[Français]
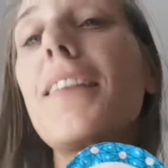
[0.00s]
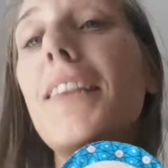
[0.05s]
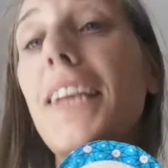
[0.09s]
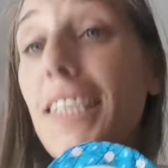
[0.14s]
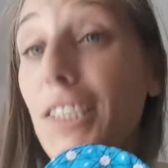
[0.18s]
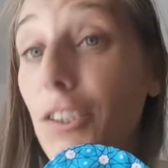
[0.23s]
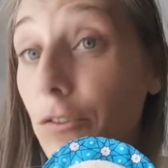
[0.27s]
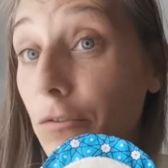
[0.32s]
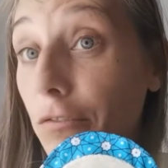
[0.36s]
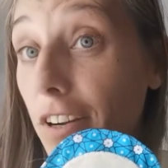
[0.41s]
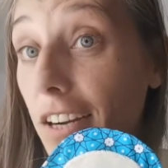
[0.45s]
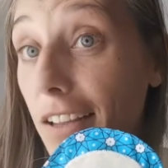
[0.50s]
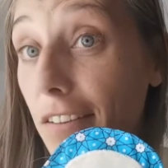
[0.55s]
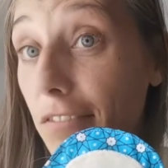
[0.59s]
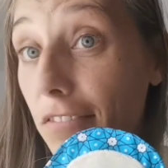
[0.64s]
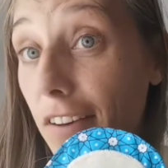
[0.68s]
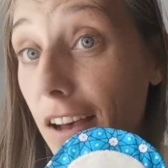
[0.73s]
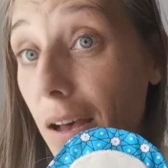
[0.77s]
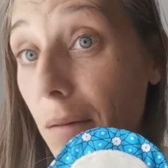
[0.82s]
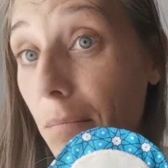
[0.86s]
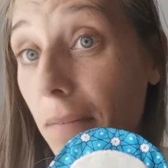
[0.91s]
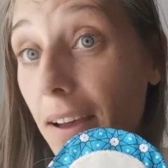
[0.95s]
Très souvent, les
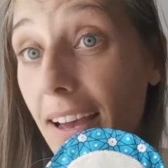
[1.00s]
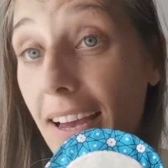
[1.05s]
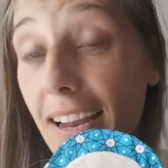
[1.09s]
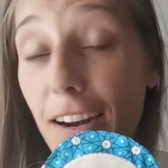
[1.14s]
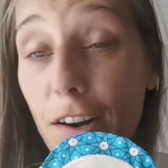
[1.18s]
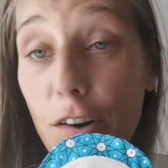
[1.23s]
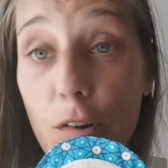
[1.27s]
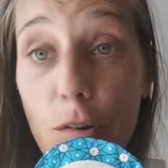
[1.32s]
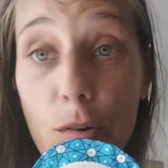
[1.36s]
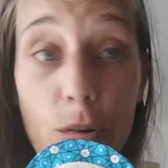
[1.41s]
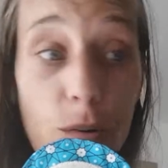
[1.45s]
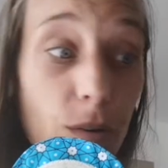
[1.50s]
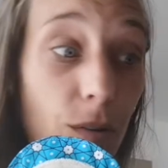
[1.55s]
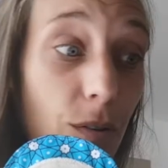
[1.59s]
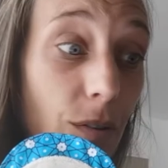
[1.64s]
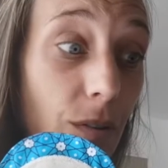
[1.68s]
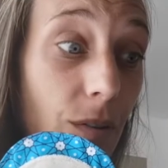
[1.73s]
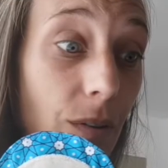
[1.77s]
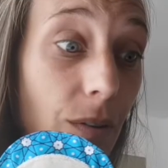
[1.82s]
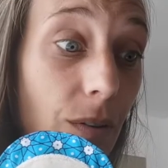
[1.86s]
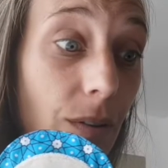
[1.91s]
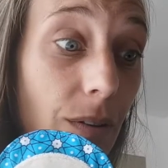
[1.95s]
femmes, elles,
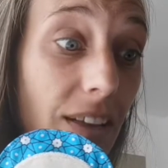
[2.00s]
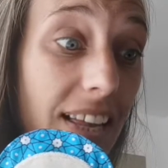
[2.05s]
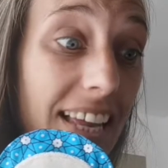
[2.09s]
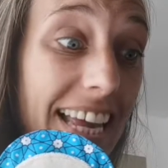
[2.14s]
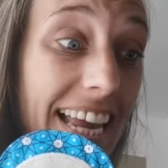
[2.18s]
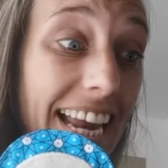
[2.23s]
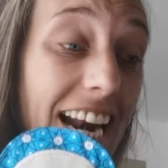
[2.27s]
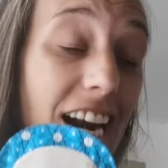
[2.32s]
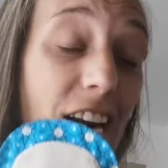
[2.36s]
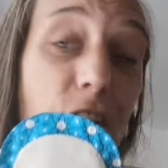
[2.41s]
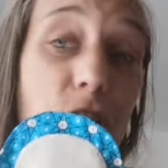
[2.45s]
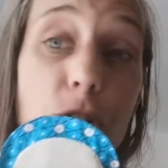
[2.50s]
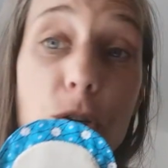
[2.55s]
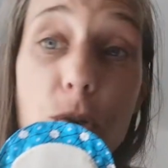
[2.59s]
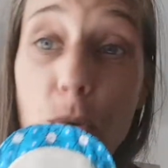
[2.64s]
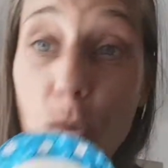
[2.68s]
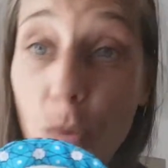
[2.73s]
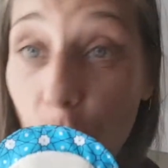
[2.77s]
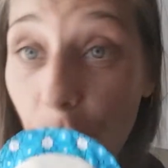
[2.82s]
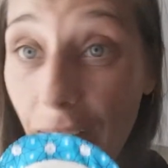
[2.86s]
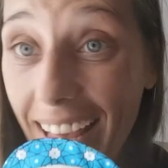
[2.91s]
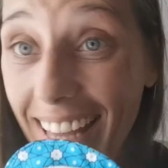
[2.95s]
euh,
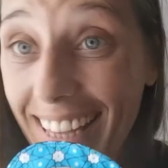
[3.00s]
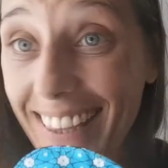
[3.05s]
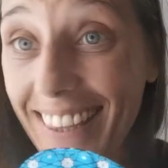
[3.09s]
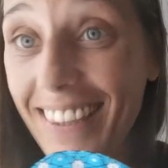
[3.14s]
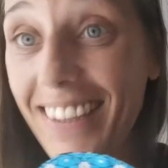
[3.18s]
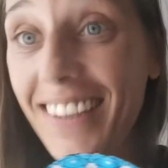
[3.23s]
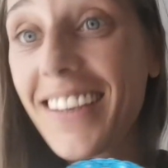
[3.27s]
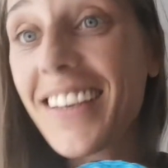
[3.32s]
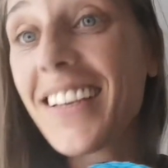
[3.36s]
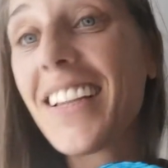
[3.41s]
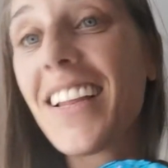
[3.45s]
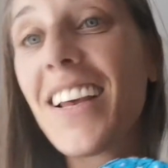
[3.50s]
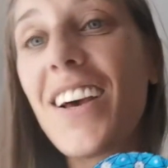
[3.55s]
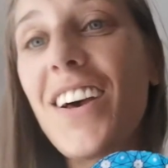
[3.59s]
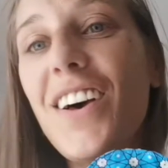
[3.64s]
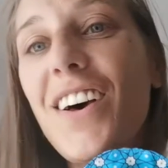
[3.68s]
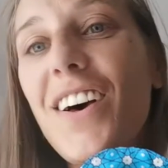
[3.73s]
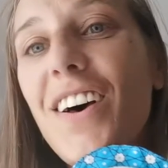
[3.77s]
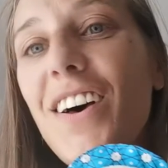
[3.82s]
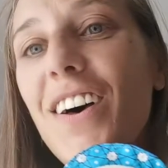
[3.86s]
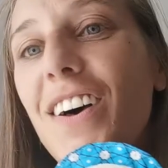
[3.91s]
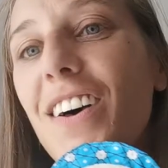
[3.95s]
souhaitent
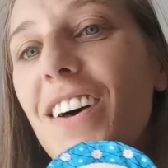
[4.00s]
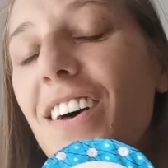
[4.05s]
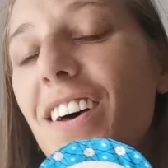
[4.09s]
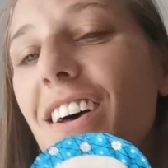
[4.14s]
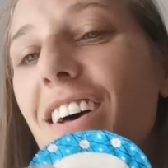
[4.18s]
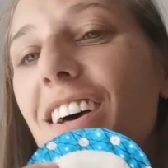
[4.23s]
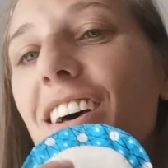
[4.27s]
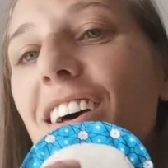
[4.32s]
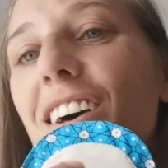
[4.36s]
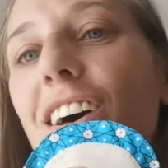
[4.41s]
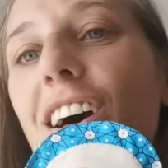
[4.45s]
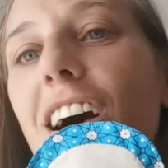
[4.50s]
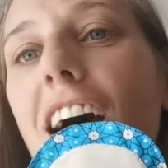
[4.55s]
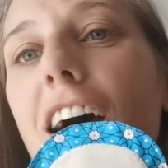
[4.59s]
euh,